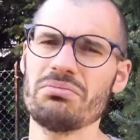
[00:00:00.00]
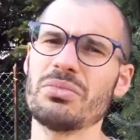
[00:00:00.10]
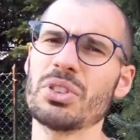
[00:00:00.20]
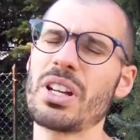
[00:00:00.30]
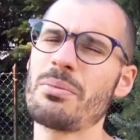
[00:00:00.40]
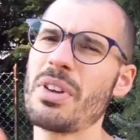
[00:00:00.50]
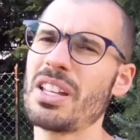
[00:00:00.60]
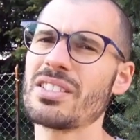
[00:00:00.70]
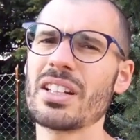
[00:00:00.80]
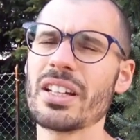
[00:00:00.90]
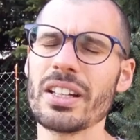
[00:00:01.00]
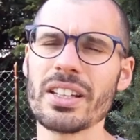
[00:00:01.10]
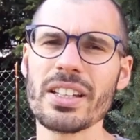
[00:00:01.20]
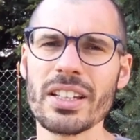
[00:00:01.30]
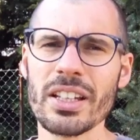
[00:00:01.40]
potrebbe essere
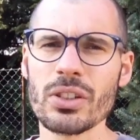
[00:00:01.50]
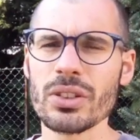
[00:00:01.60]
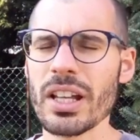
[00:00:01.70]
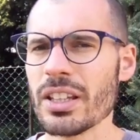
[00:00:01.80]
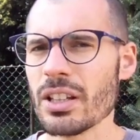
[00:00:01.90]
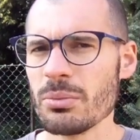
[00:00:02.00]
l'idea dei conetti,